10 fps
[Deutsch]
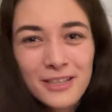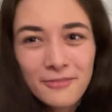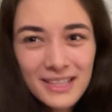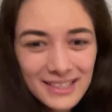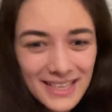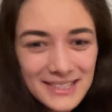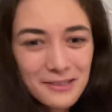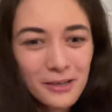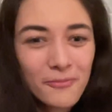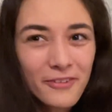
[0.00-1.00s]
auf die Idee zu
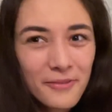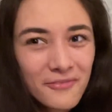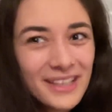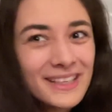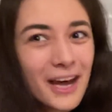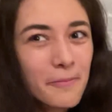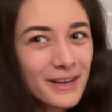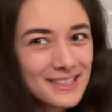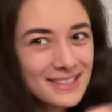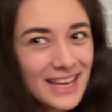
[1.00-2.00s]
kommen, von Wien nach
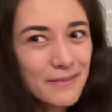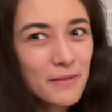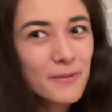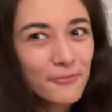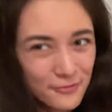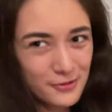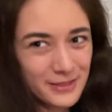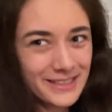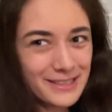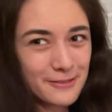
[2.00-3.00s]
Bratislava mit dem
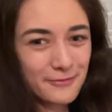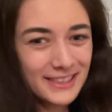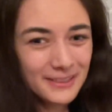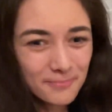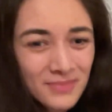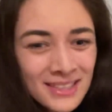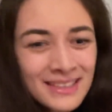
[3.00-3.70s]
Flugzeug zu fliegen.